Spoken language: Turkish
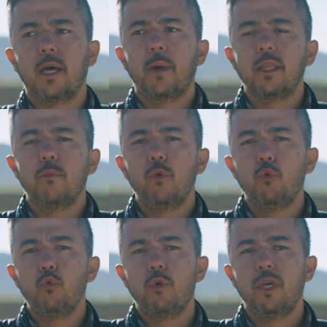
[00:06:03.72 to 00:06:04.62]
tam anlamıyla
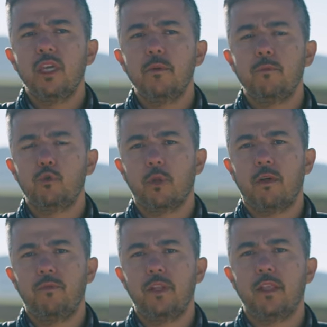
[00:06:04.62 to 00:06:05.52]
uykuya girmemiş
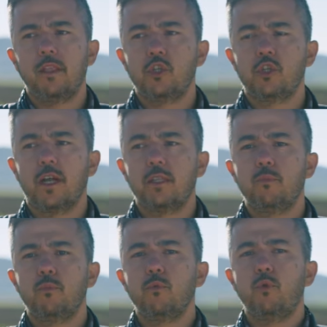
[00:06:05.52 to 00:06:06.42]
olan fidanları çıkartıp
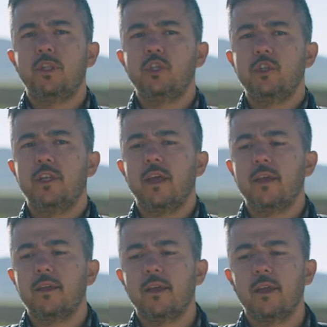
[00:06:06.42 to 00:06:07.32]

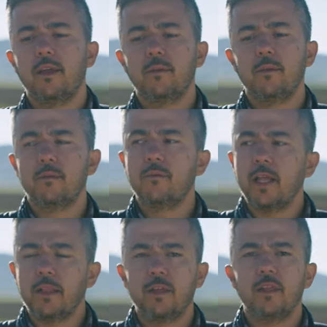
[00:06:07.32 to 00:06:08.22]
üreticilere e,
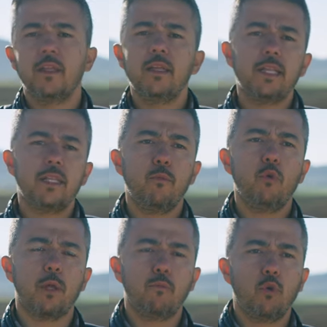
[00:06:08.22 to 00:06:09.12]
fidanlarını
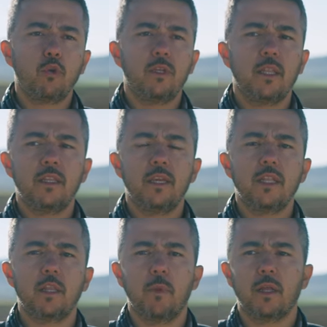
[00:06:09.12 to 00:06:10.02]
iletebiliyorlar. Bu noktalara
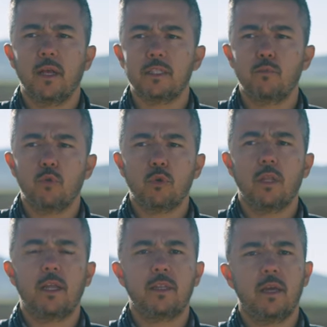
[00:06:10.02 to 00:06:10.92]
dikkat etmek lazım. Bu
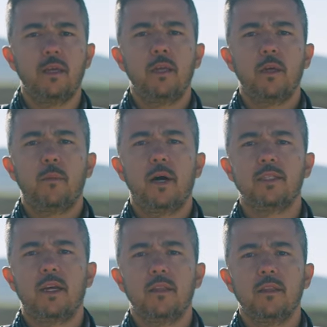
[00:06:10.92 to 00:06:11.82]
noktalarda
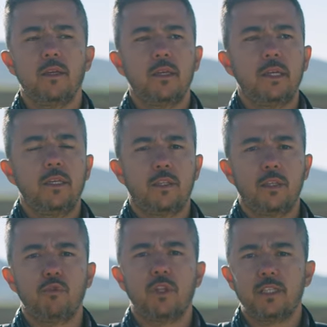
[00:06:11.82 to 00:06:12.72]
bazen
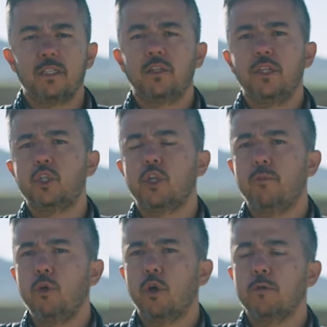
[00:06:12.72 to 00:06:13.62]
yatırımcılar sıkıntı
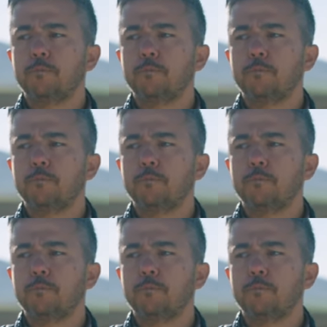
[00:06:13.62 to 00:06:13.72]
yaşayabiliyor.